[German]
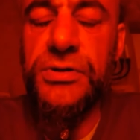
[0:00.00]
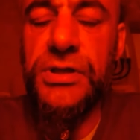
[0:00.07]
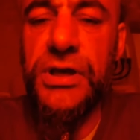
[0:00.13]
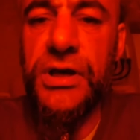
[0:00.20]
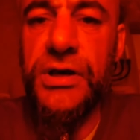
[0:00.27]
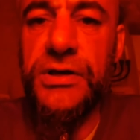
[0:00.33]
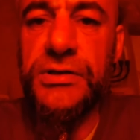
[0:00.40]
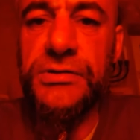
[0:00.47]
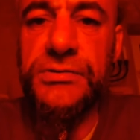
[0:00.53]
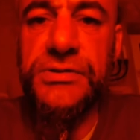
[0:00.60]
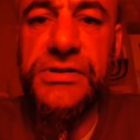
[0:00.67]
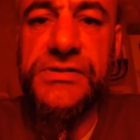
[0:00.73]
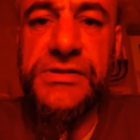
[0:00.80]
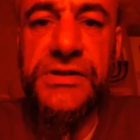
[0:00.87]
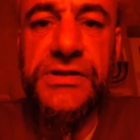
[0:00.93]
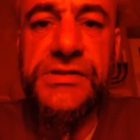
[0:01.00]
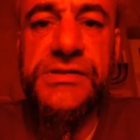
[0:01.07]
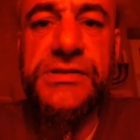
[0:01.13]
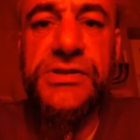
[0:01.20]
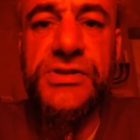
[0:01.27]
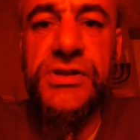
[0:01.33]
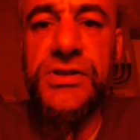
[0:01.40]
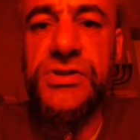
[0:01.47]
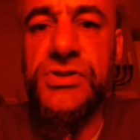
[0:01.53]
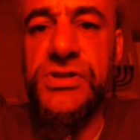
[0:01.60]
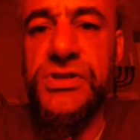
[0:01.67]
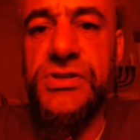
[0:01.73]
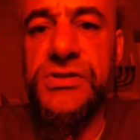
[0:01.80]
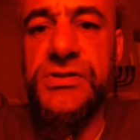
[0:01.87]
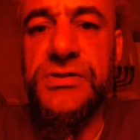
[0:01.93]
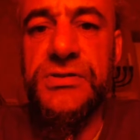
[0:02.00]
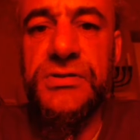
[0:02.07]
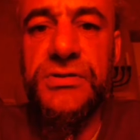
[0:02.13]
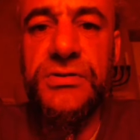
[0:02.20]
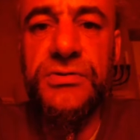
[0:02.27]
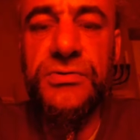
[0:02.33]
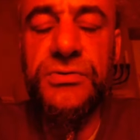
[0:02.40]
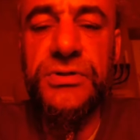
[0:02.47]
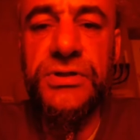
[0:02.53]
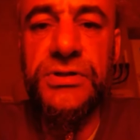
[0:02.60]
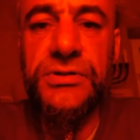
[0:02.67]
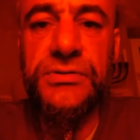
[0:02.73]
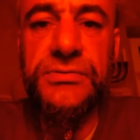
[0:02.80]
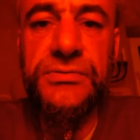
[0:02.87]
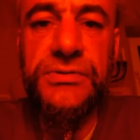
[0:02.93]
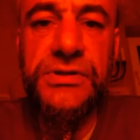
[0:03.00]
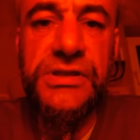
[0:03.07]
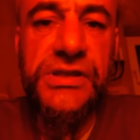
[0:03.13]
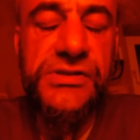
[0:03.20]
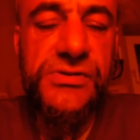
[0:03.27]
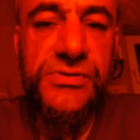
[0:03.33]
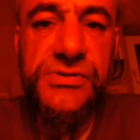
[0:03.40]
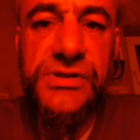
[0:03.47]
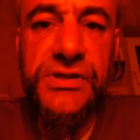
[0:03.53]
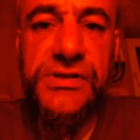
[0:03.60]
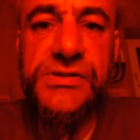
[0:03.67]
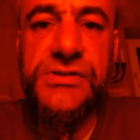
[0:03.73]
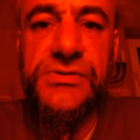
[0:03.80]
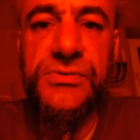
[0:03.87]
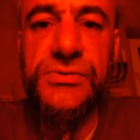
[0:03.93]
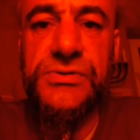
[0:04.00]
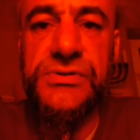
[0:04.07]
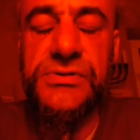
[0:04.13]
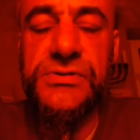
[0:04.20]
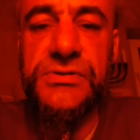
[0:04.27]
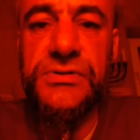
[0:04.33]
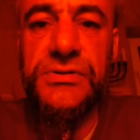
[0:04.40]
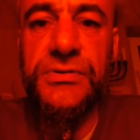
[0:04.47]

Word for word: ja, diese christliche Geschichte oder Jesus Christus